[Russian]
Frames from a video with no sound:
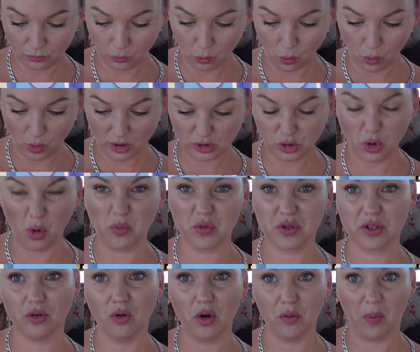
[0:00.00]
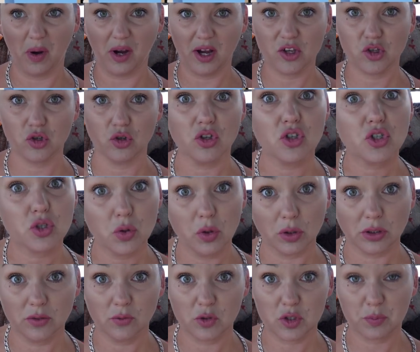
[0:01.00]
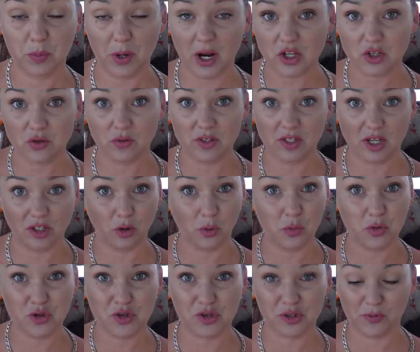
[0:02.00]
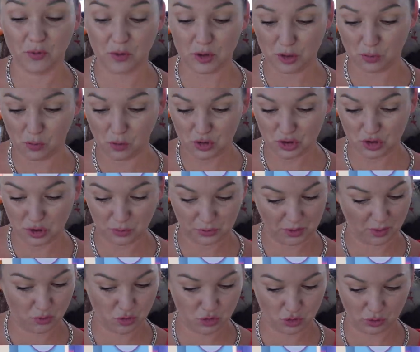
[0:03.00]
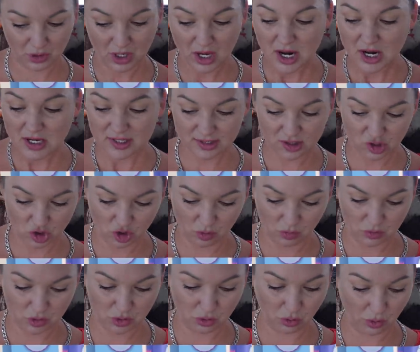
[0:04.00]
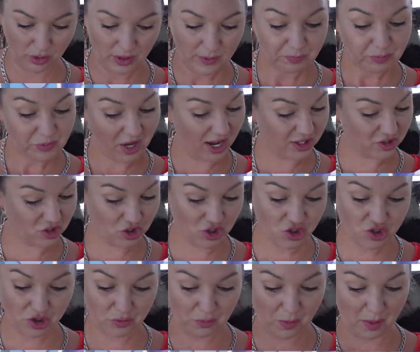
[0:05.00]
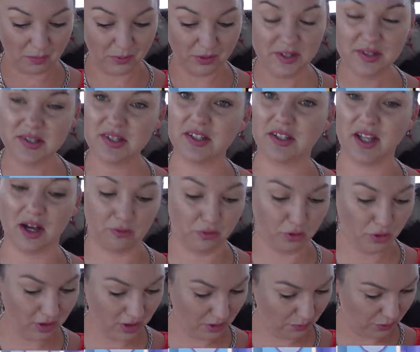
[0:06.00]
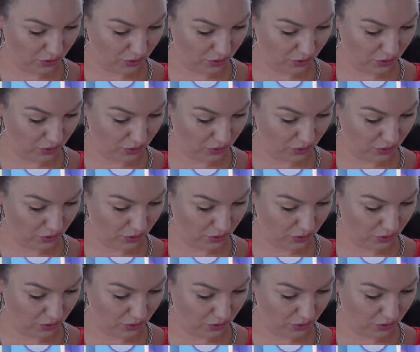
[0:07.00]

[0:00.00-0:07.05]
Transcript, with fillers: Ой, Том злой, пока еще не стоит его спрашивать о том, существует ли монстр, потому что он слишком злой. А Джинджер помылась и довольная,